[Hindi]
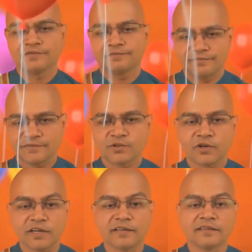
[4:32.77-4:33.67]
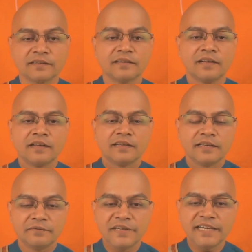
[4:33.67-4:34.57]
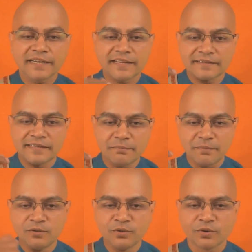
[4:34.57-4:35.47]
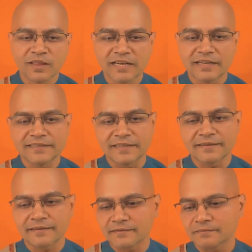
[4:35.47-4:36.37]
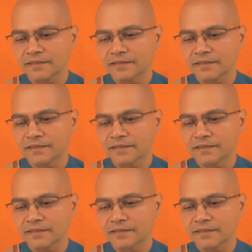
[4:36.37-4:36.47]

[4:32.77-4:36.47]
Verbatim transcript: sorry ये वी करने से ना बलून उड़ने लग जाते हैं इसमें